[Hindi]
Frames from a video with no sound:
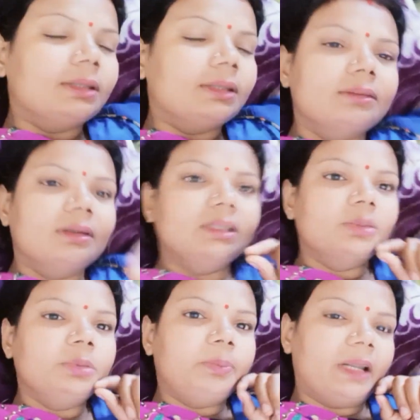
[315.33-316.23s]
तो वही
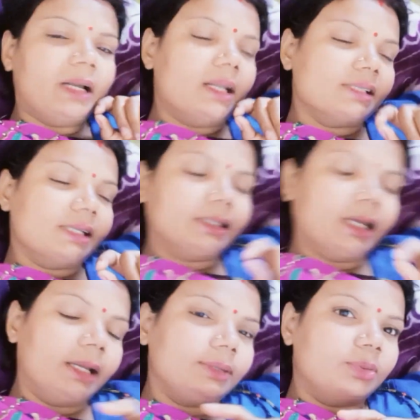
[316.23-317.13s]
अभी पराठा के साथ
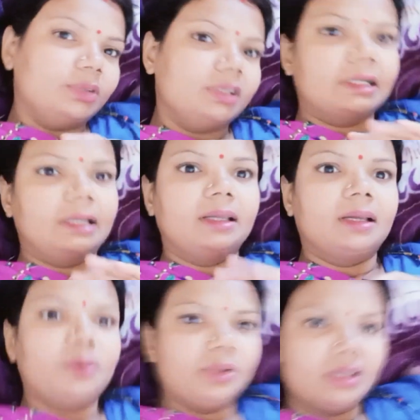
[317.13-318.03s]
खाएंगे तो ही अच्छा
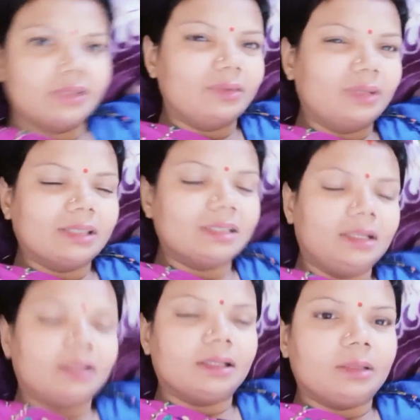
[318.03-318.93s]
लगेगा रोटी के साथ उतना अच्छा
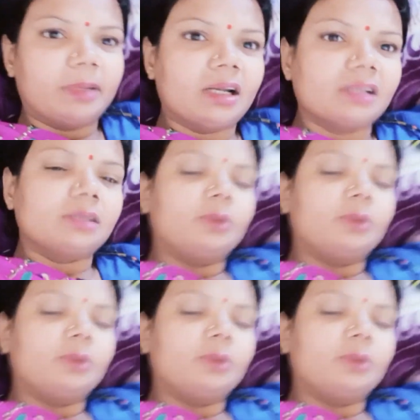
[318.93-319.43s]
नहीं लगेगा पराठा के साथ